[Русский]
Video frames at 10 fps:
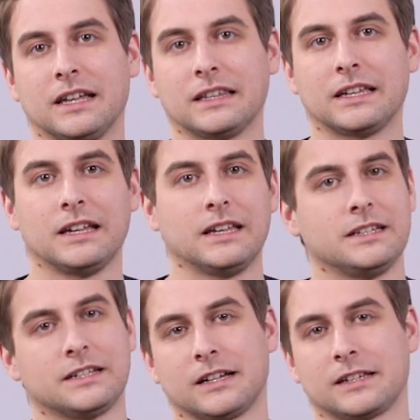данные
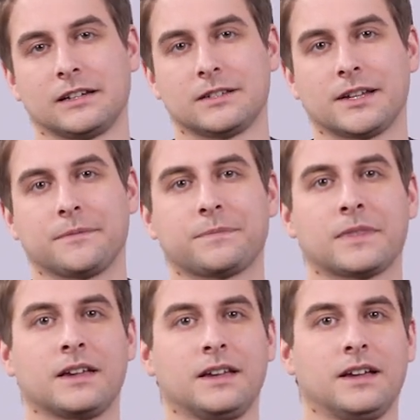никак нельзя.
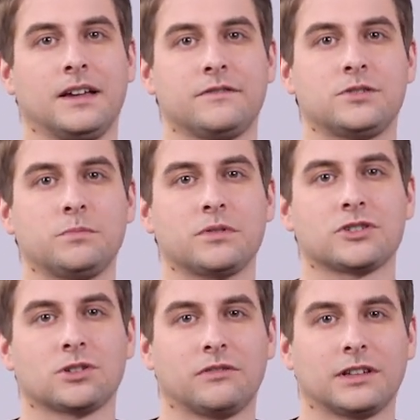Все
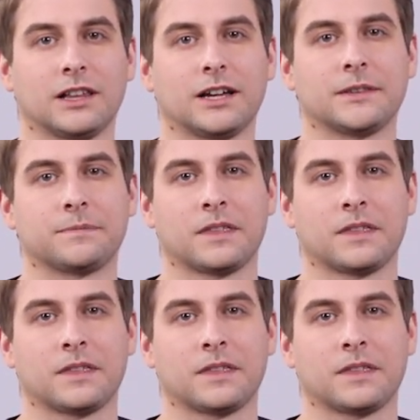перешло в онлайн.